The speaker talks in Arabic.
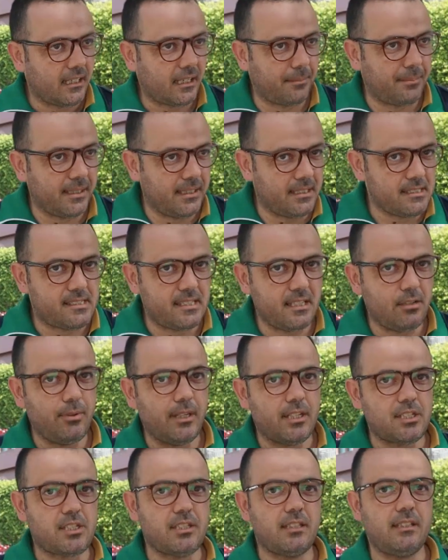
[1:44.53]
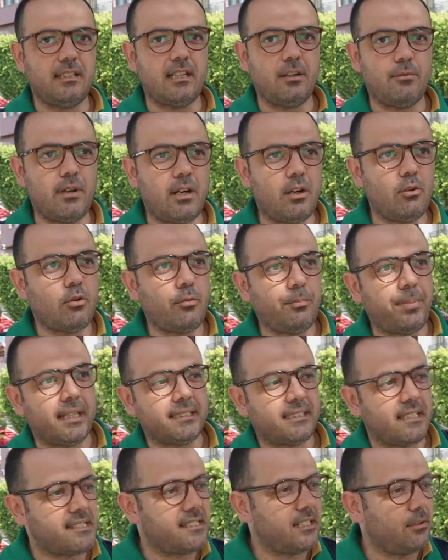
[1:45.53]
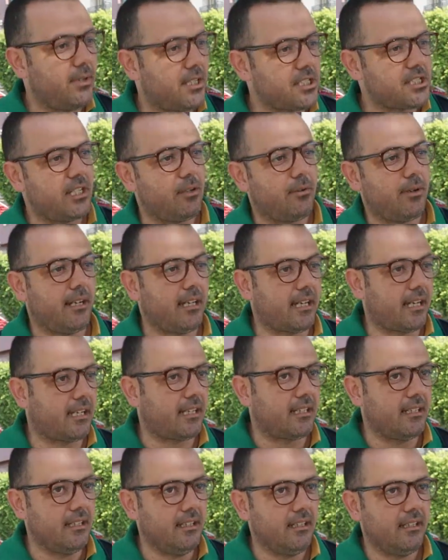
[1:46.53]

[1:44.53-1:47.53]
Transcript: قبل الزواج نوع وبعد الزواج نوع اخر